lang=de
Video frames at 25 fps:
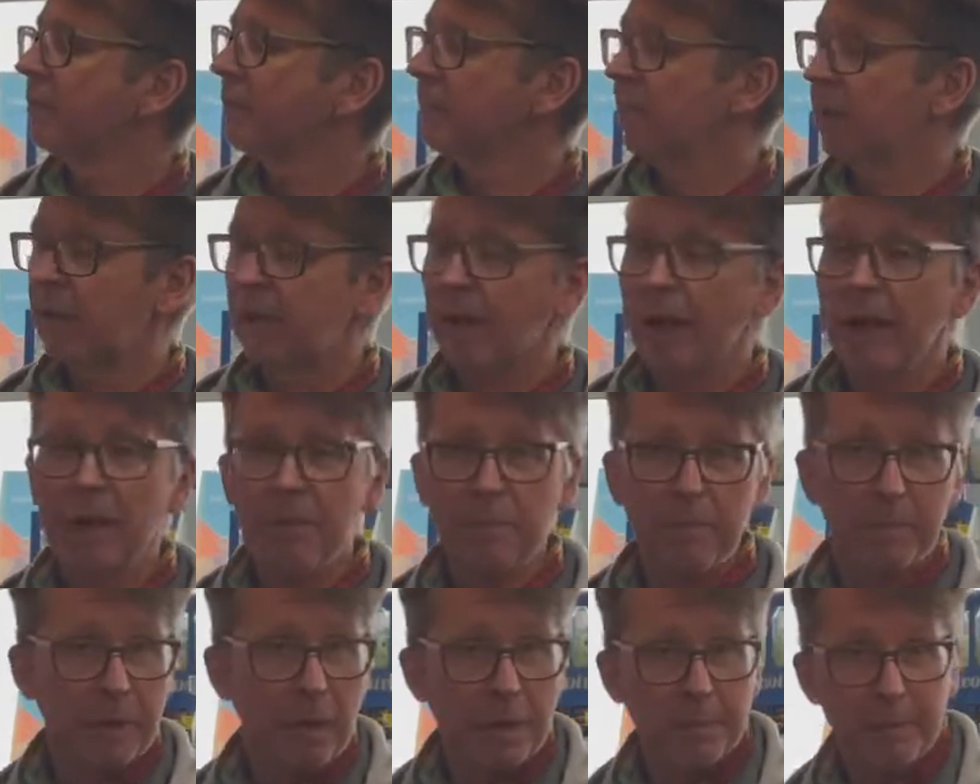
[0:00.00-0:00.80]

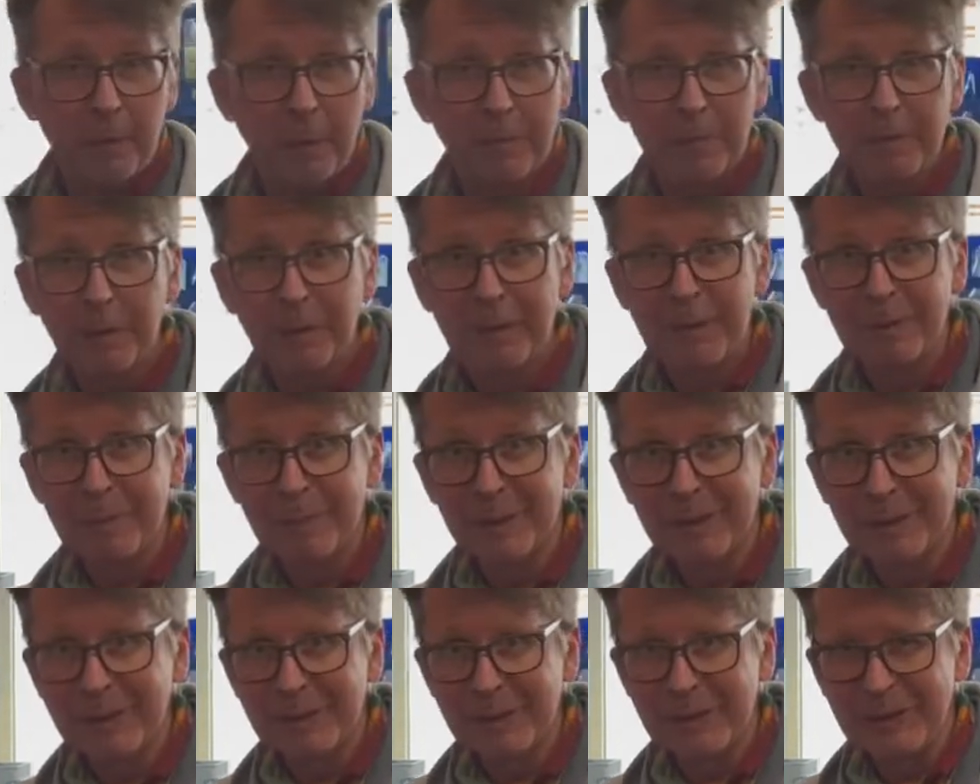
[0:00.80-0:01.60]
Klar, bleibt beim hellen
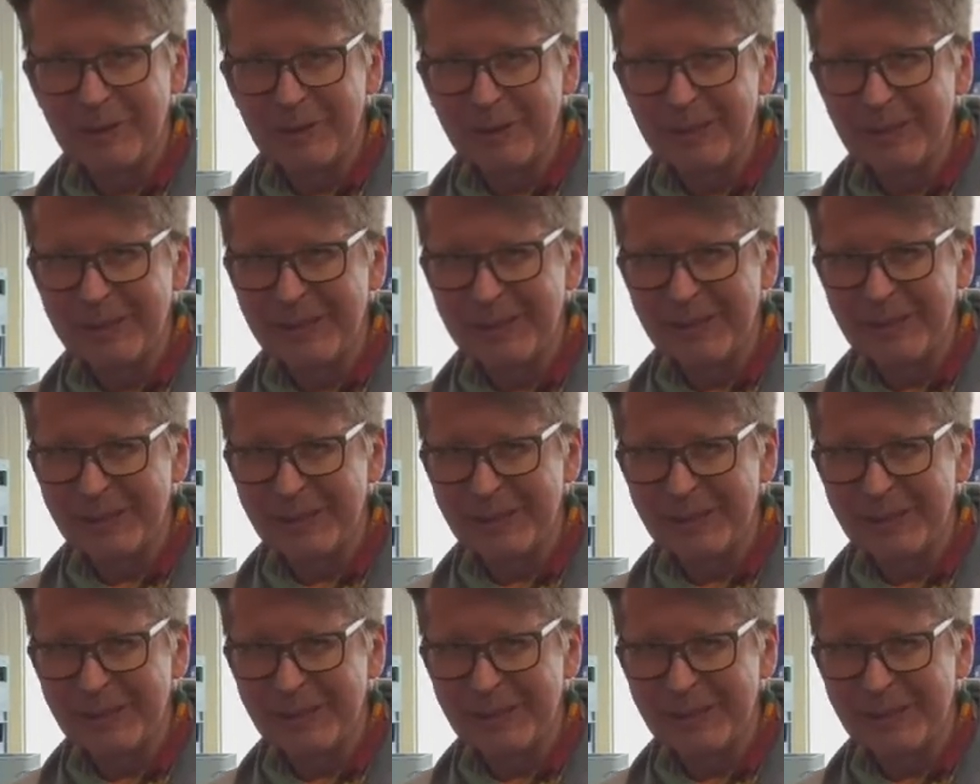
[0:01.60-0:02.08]
Bier ja natürlich nicht